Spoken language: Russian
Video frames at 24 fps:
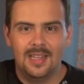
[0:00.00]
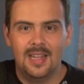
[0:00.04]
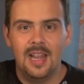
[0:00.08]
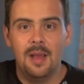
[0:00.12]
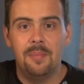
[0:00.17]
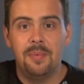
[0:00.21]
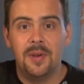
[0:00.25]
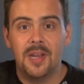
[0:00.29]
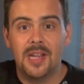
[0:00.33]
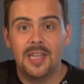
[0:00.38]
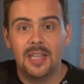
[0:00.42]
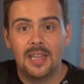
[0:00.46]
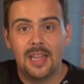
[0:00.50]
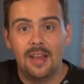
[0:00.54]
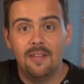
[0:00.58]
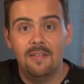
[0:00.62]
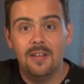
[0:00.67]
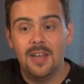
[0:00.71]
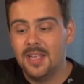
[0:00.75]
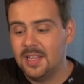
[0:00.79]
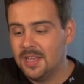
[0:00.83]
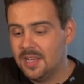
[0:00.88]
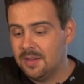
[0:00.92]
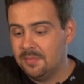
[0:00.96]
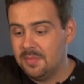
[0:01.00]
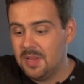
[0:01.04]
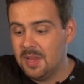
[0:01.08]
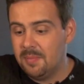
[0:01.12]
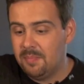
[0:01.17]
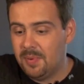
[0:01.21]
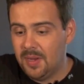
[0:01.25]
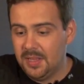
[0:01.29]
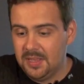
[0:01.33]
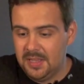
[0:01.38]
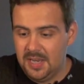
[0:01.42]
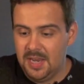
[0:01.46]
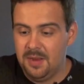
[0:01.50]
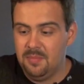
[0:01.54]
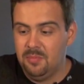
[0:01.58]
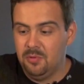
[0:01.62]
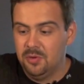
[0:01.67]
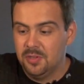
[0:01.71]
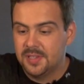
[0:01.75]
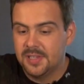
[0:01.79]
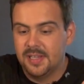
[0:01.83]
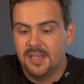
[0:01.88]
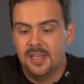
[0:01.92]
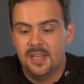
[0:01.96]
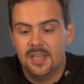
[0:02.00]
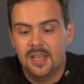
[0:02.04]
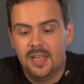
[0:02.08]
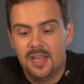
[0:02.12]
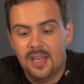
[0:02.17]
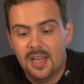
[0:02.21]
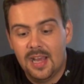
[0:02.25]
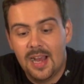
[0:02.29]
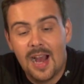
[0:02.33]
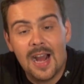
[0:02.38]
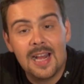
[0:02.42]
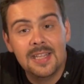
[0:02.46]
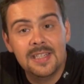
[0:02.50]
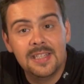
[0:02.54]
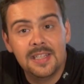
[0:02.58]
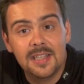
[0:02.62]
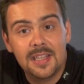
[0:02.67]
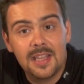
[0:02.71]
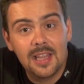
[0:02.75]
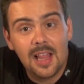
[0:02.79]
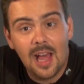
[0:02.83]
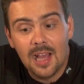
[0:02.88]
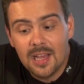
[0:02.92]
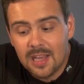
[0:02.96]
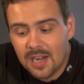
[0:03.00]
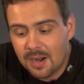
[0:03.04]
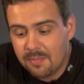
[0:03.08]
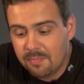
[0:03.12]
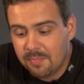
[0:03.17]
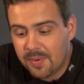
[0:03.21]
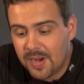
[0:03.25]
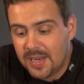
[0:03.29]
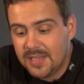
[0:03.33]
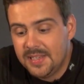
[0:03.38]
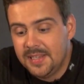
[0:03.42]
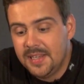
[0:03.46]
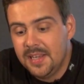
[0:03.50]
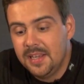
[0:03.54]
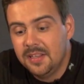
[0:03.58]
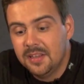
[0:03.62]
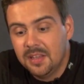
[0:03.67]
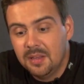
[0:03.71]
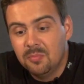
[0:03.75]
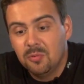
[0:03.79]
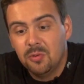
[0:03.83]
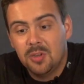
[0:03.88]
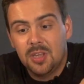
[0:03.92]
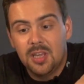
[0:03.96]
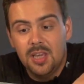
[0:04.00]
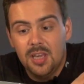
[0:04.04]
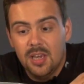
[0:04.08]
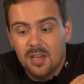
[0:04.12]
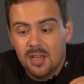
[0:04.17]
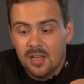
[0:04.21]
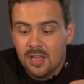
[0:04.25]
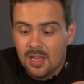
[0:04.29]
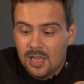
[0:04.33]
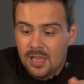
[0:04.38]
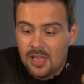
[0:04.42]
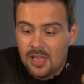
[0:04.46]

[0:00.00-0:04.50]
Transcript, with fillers: Для приготовления мне потребуется 1 килограмм просеянной муки,